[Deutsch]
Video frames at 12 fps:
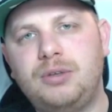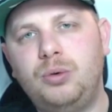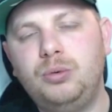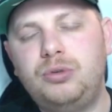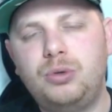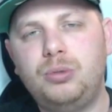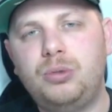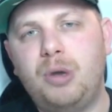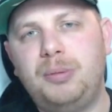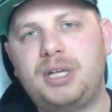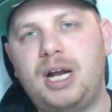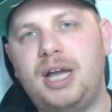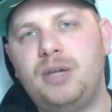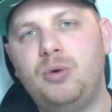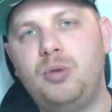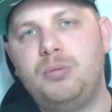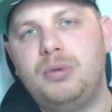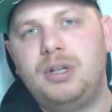Unter 0,3
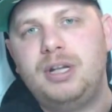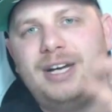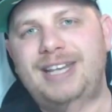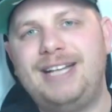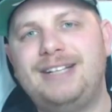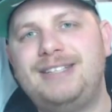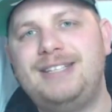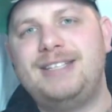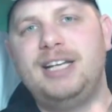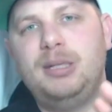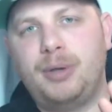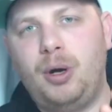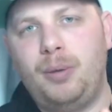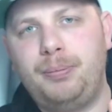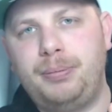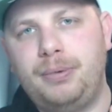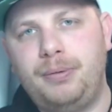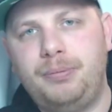Ohm regelt sie selber
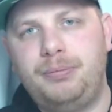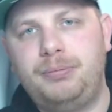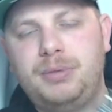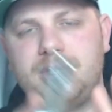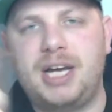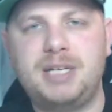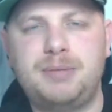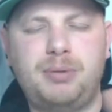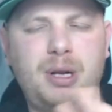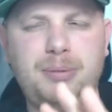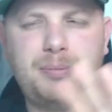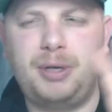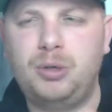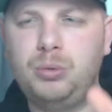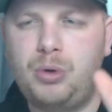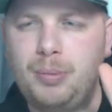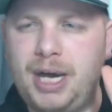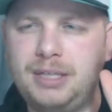ab. Das heißt, glaube ich, bei
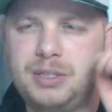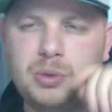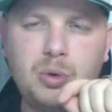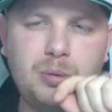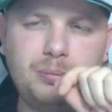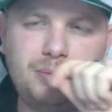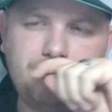0,1 Ohm